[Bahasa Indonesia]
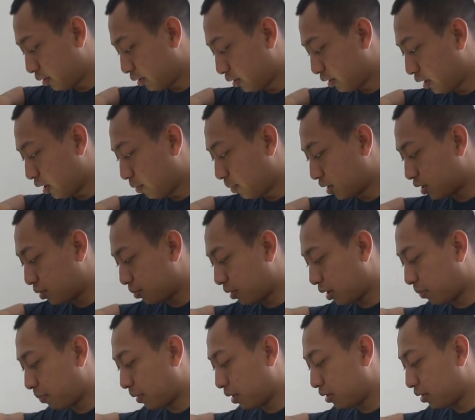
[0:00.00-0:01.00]
segala macam
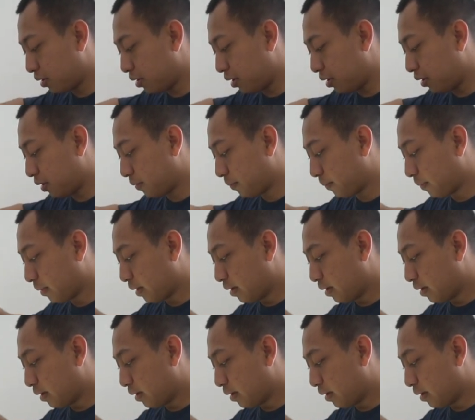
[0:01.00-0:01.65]
ya painting